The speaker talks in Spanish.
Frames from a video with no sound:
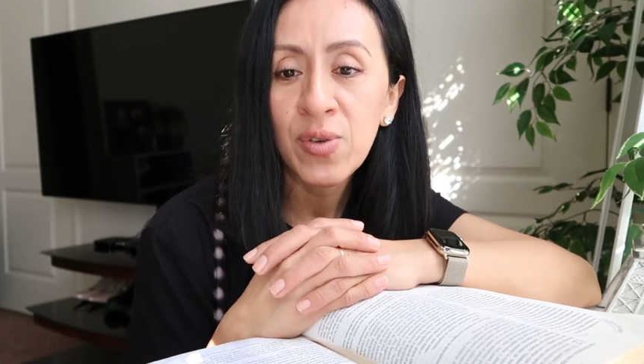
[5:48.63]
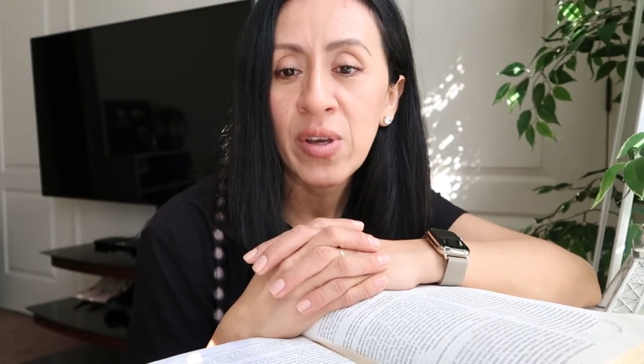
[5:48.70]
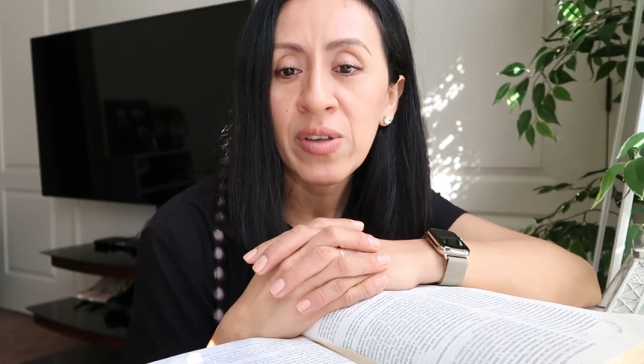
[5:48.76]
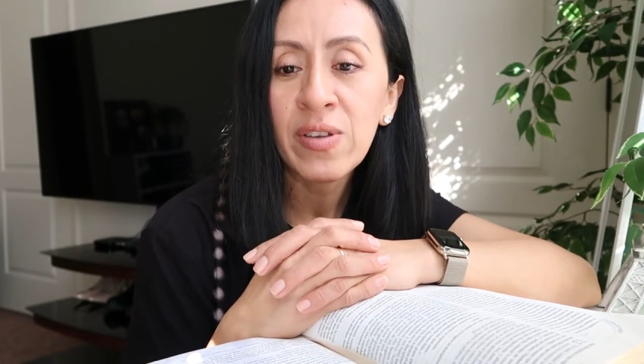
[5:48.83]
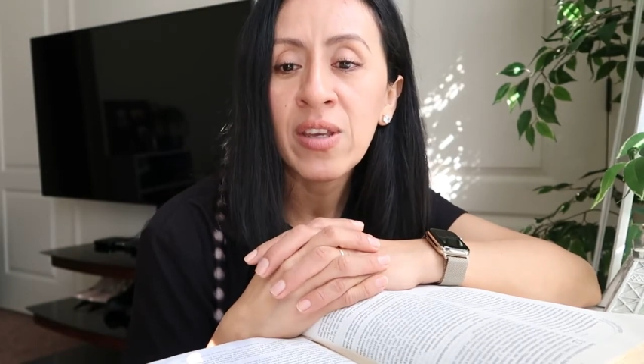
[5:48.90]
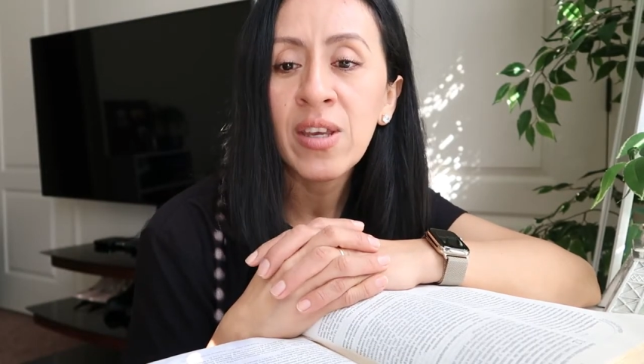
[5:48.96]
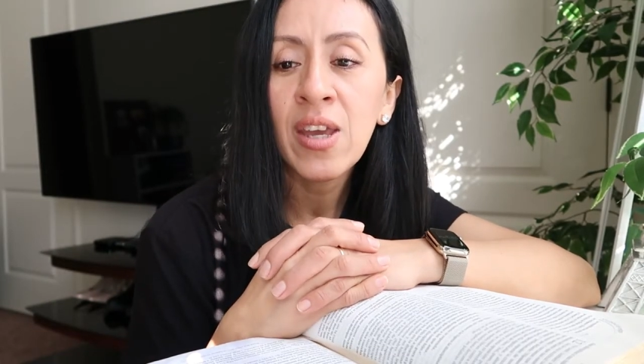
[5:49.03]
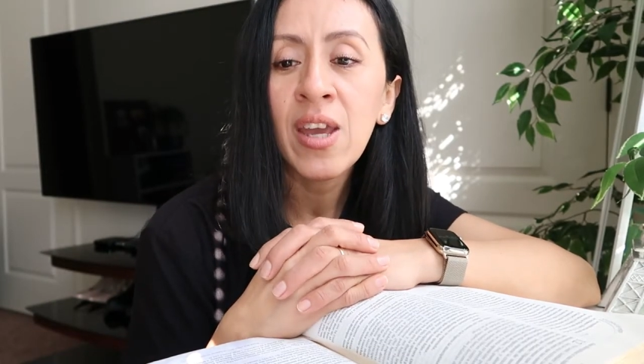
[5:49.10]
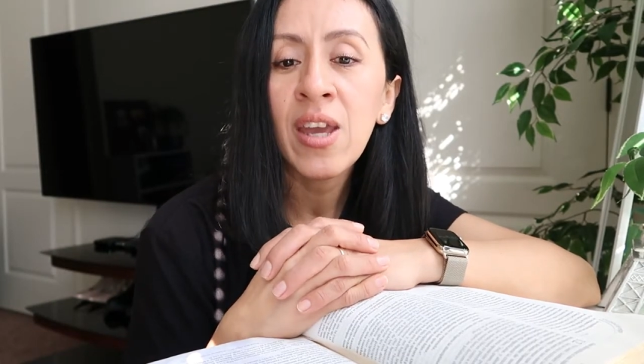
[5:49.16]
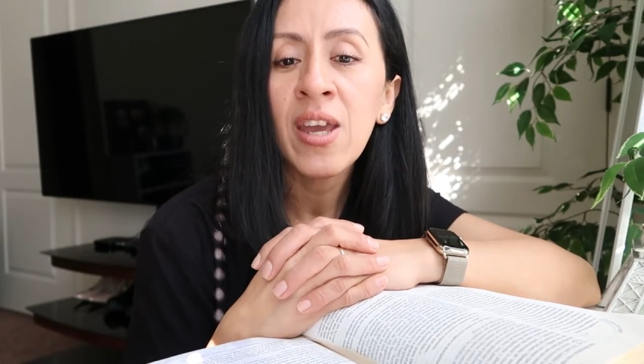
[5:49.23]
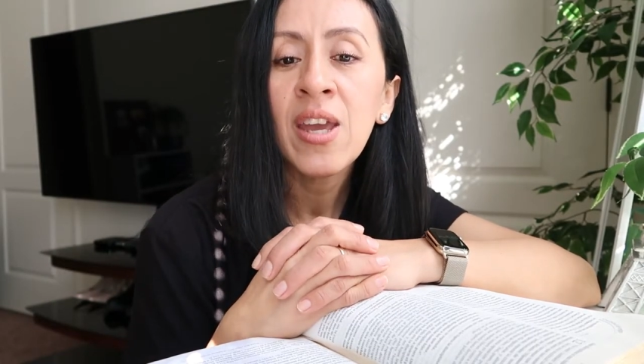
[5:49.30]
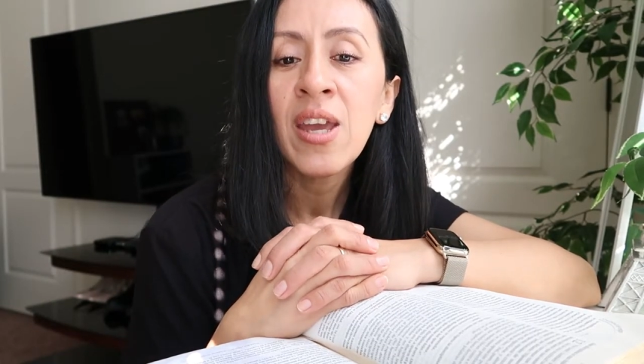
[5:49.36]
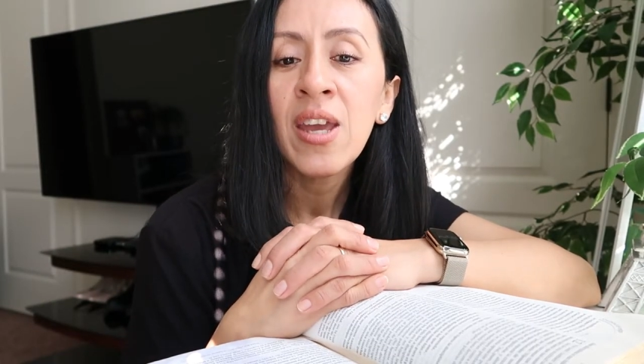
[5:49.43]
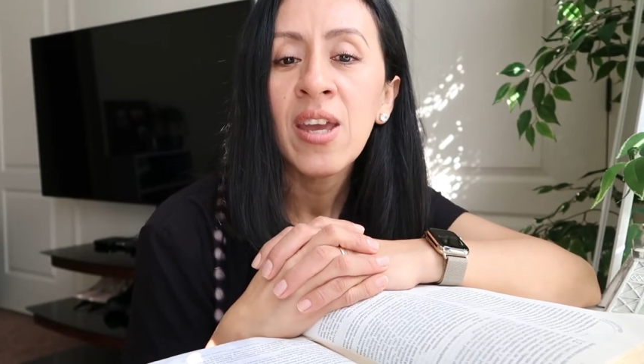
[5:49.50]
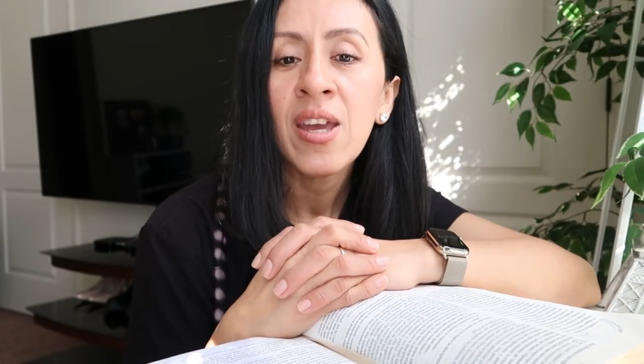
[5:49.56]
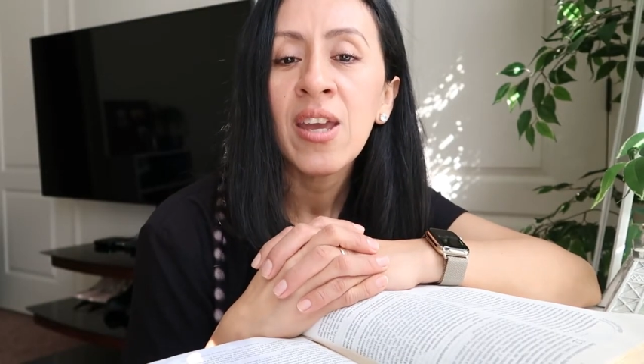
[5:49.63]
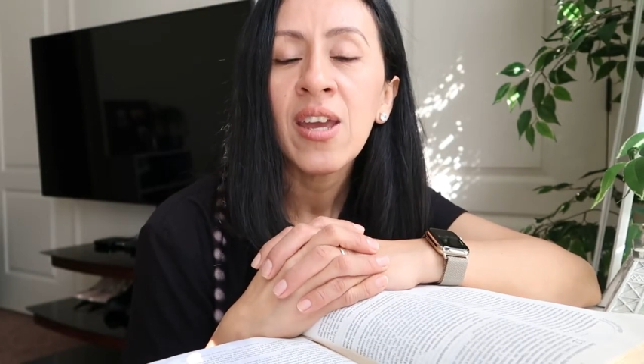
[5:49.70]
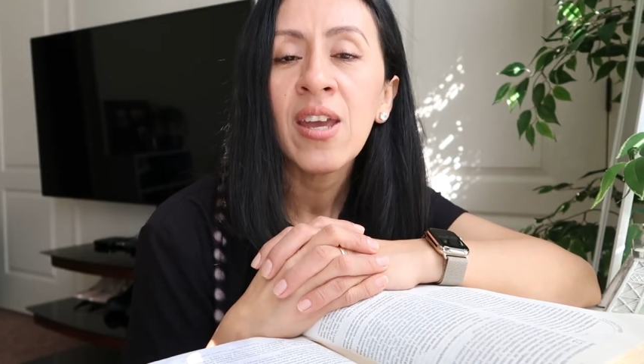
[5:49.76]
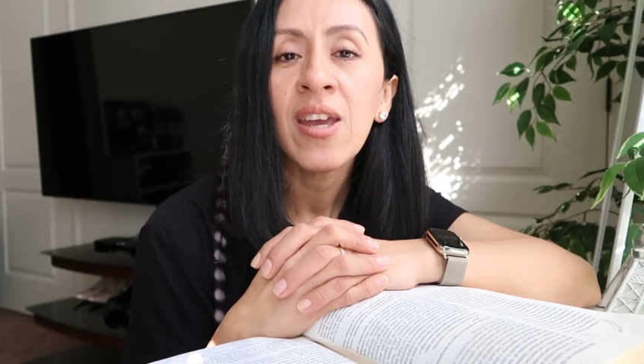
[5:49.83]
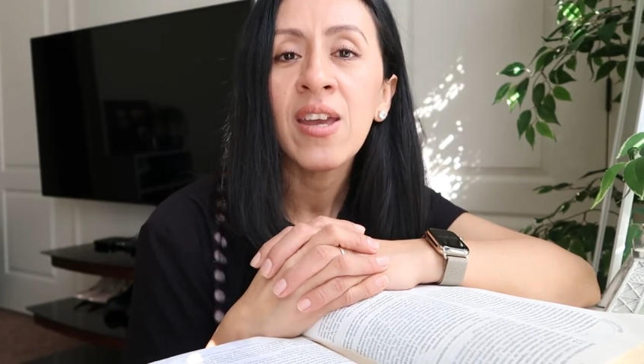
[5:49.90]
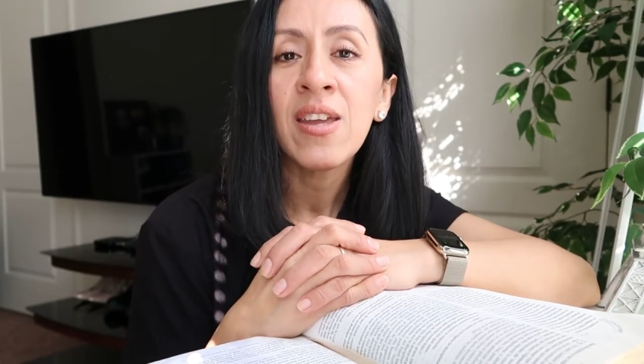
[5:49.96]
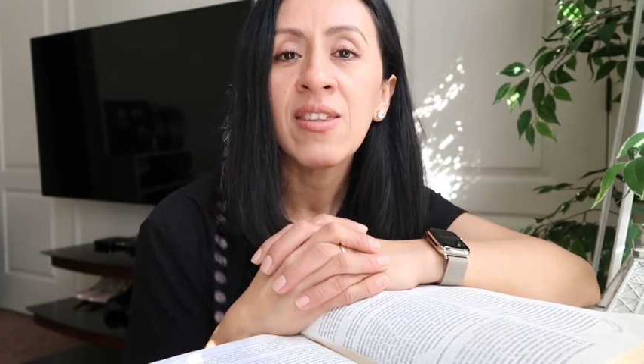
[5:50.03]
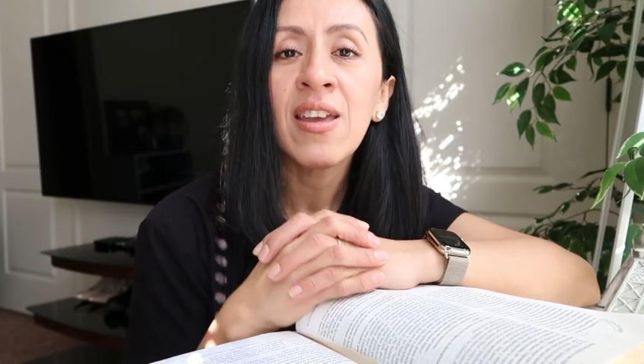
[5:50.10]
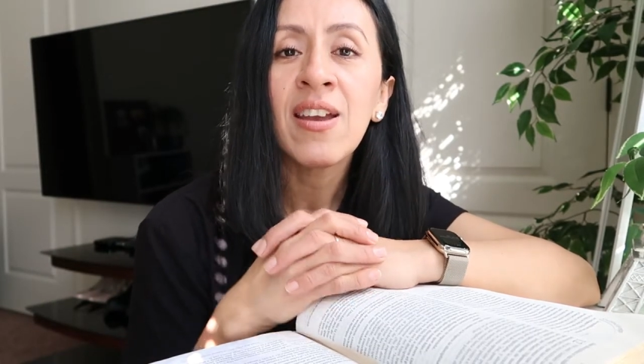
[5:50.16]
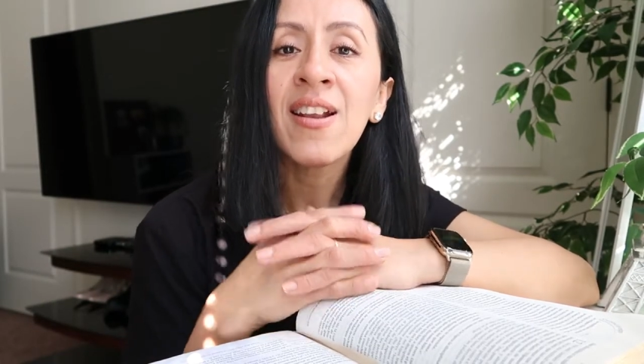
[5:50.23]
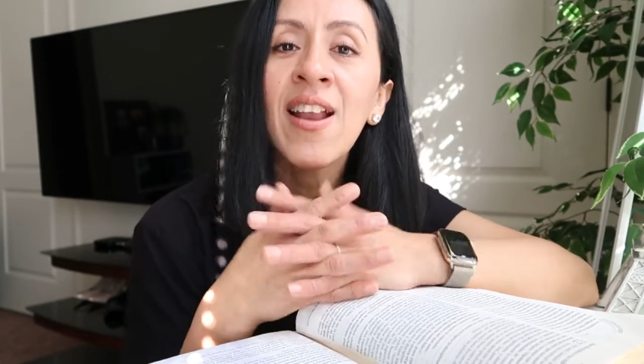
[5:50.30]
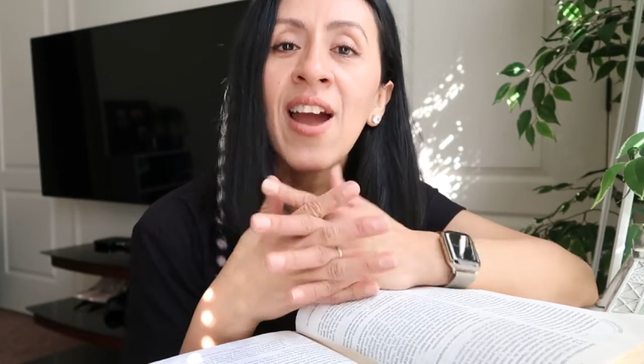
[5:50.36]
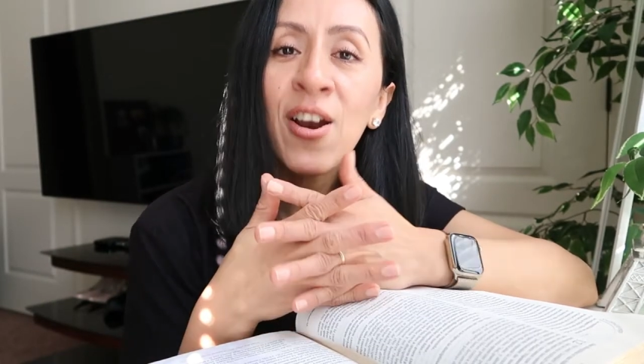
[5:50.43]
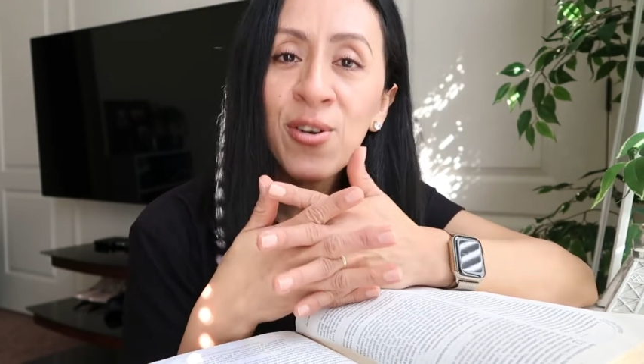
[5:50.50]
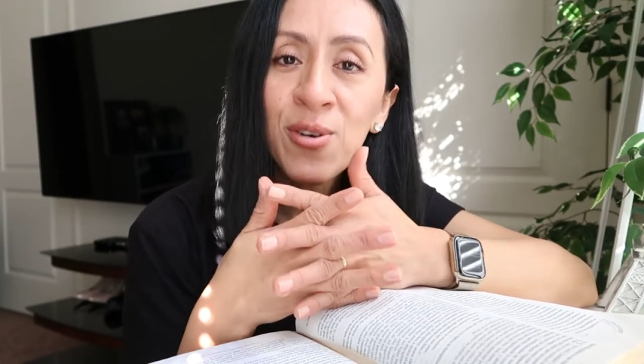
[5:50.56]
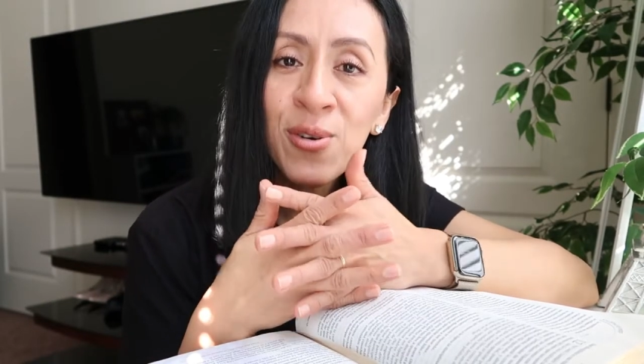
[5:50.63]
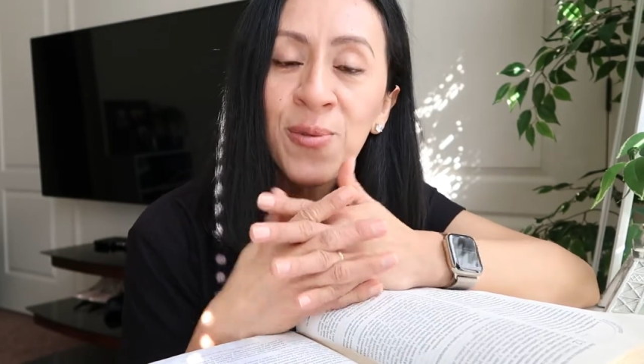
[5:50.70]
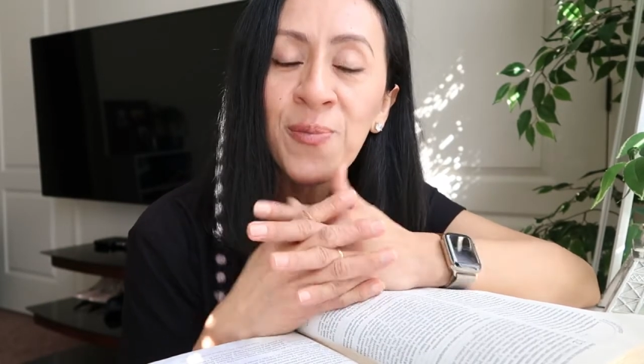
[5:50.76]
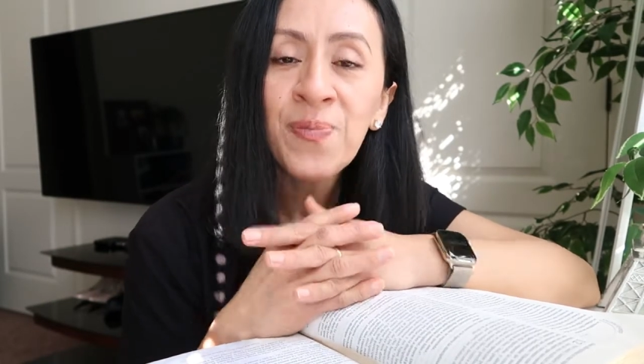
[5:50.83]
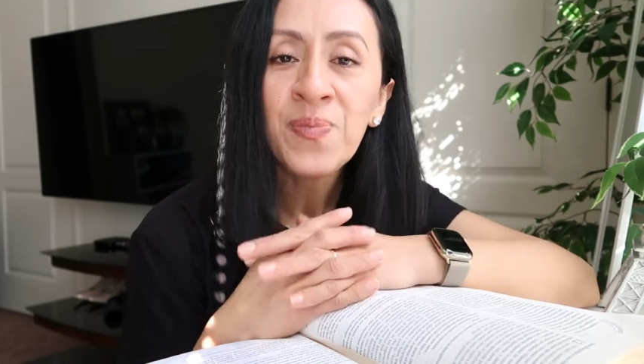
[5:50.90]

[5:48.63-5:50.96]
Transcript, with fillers: Así que eh, declaro